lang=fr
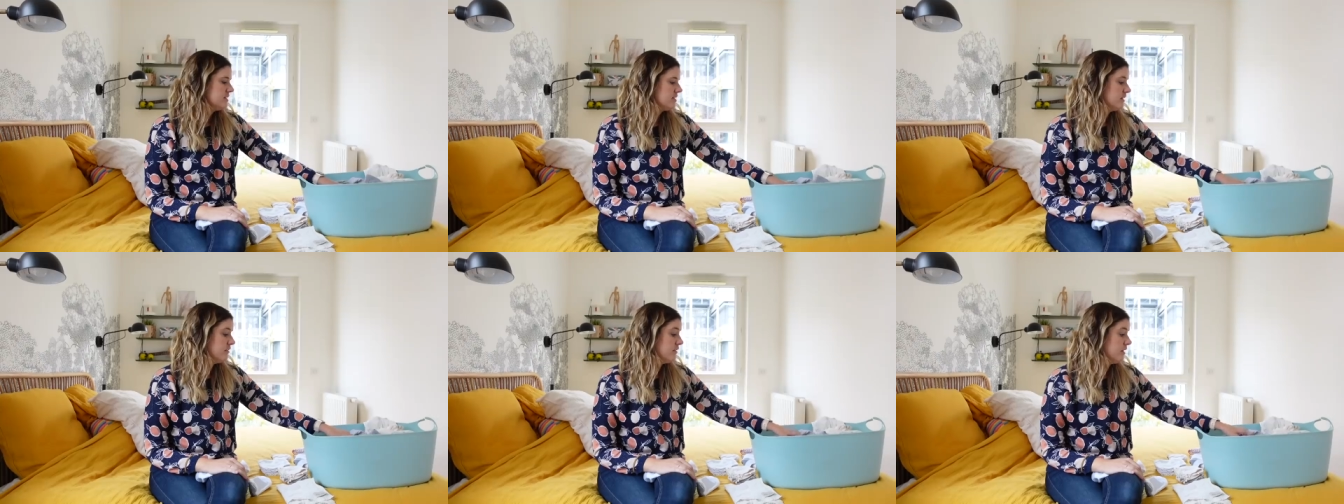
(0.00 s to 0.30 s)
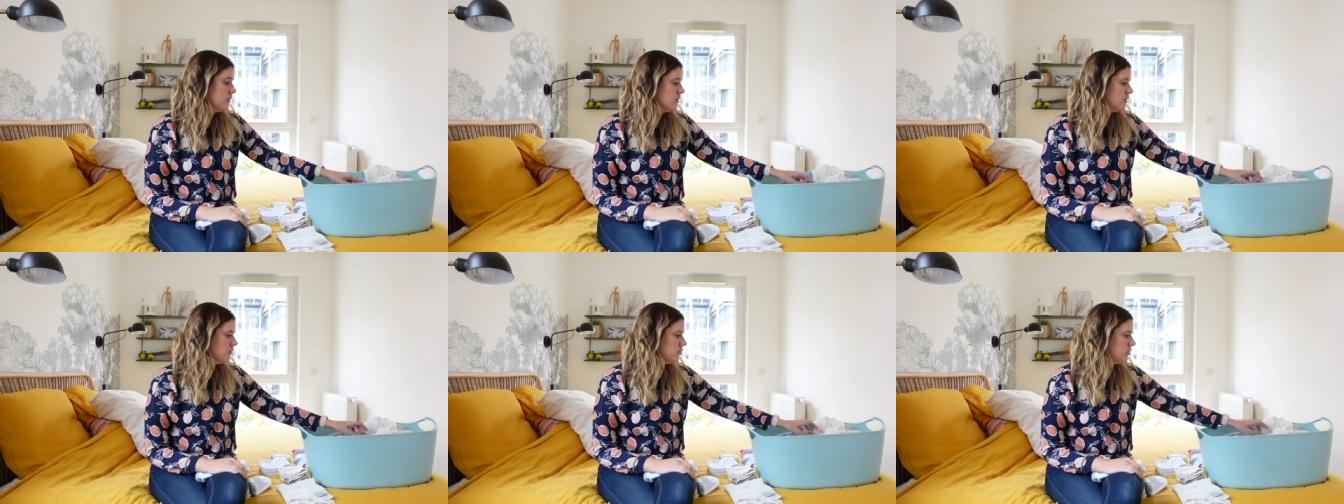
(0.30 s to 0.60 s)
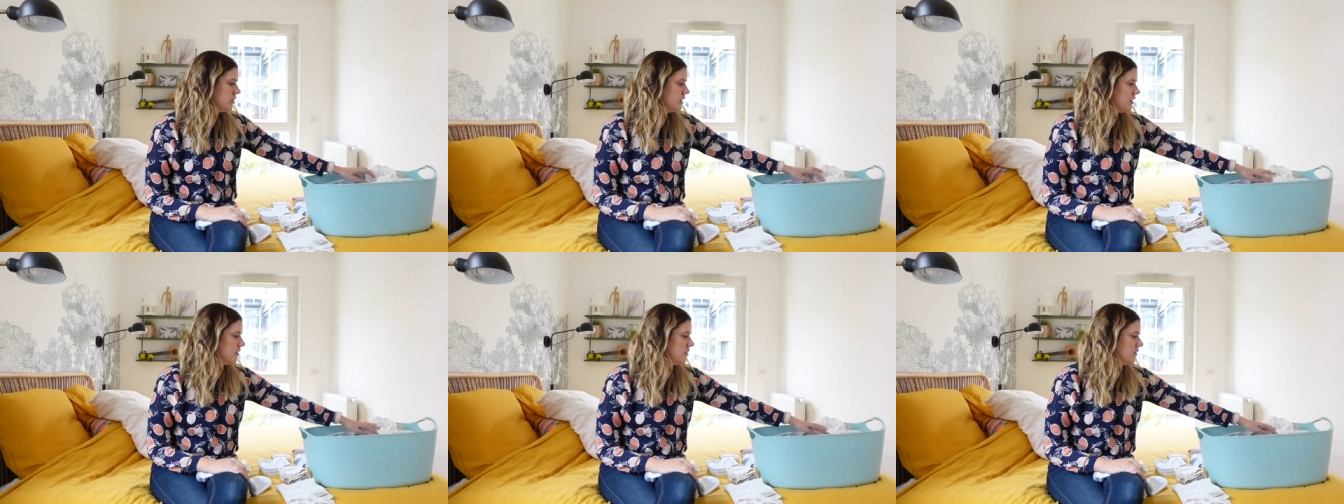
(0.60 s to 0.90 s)
sera vraiment un
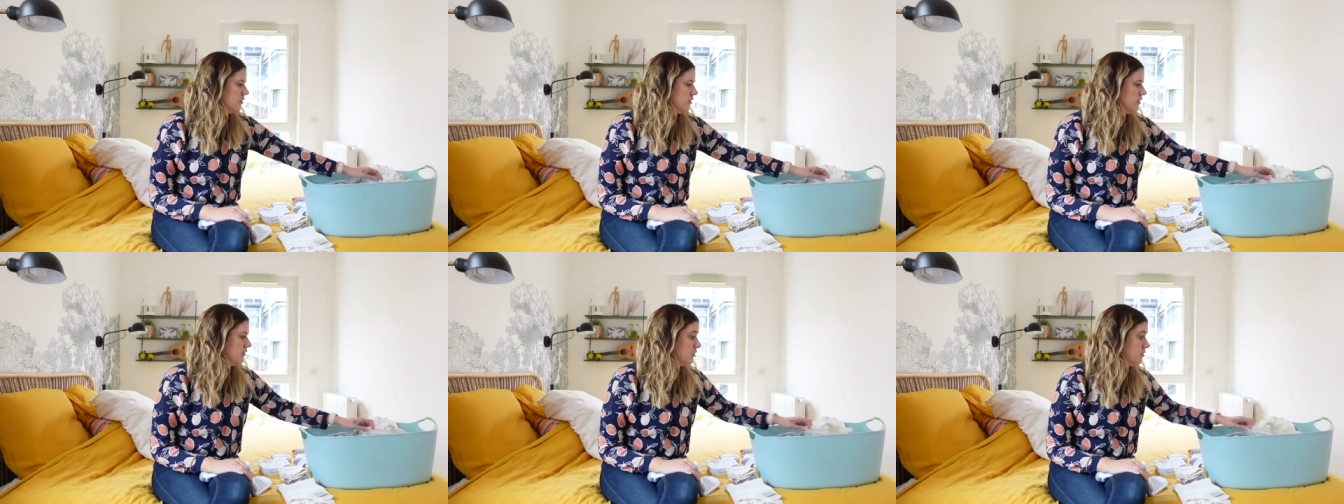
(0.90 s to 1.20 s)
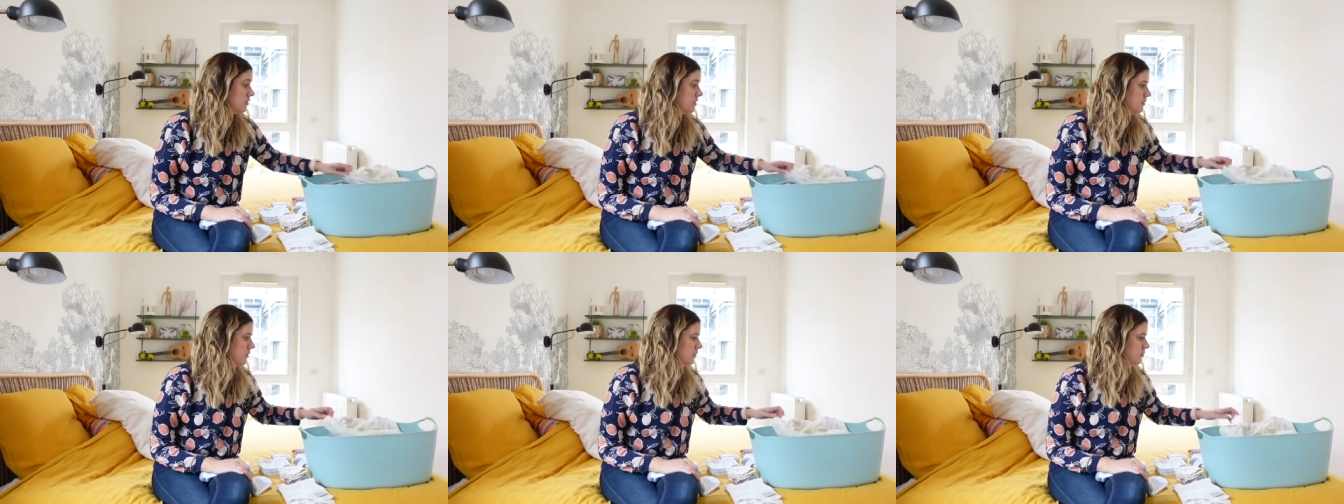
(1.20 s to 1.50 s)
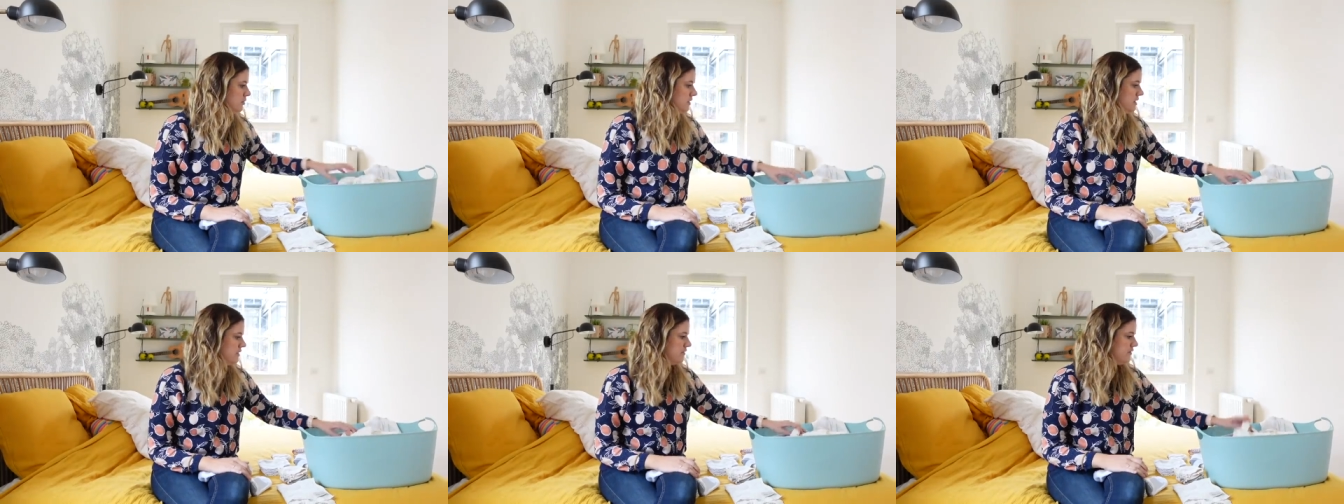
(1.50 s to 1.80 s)
truc euh, éventuellement
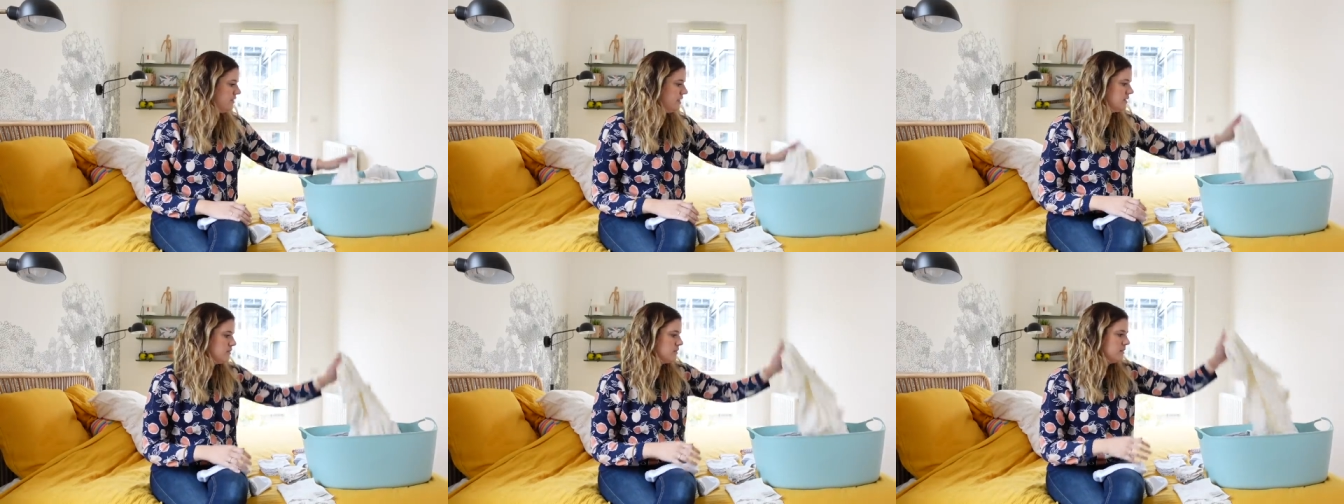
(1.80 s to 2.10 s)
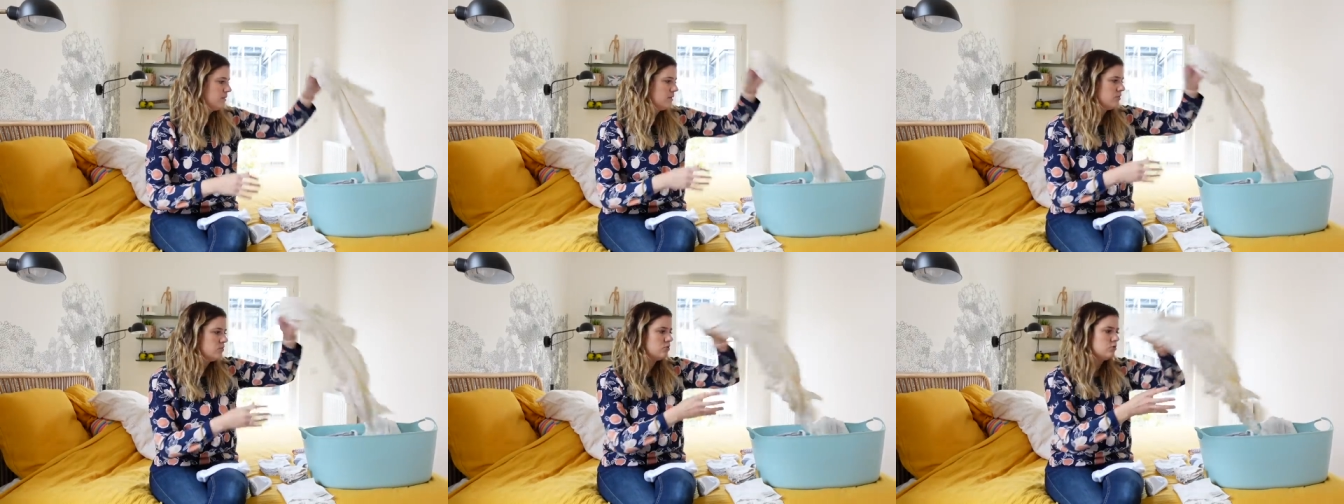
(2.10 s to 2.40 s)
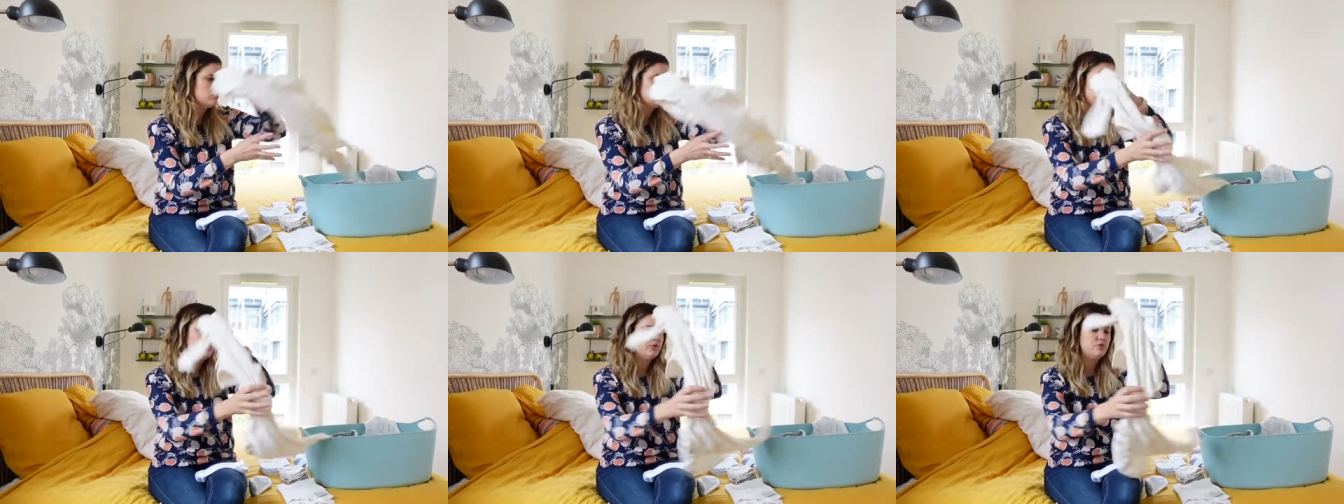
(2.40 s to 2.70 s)
pour les fêtes mais pas
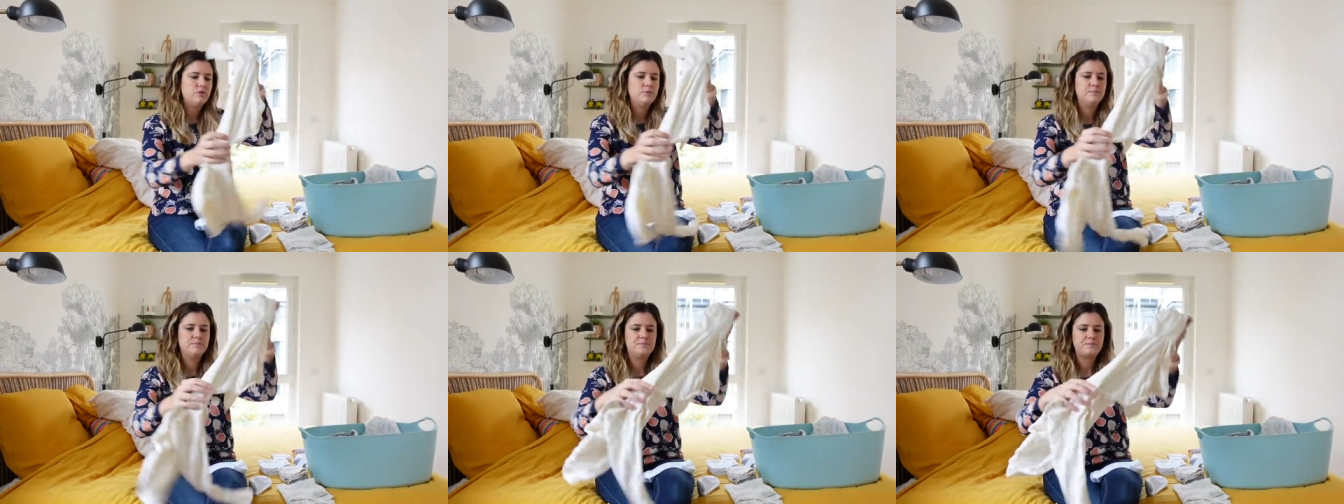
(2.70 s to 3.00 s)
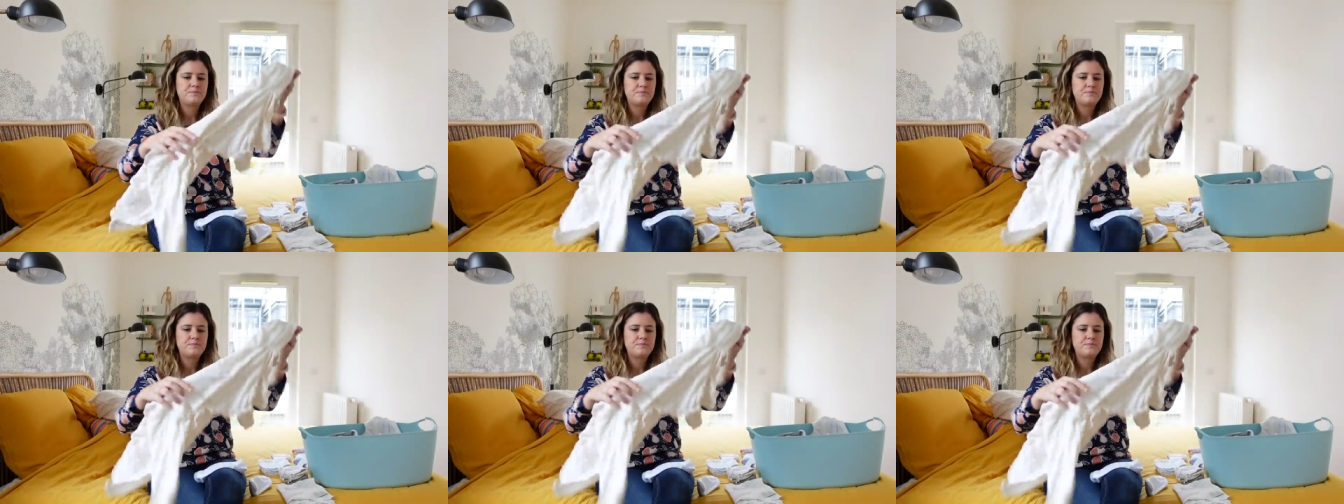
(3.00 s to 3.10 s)
beaucoup plus.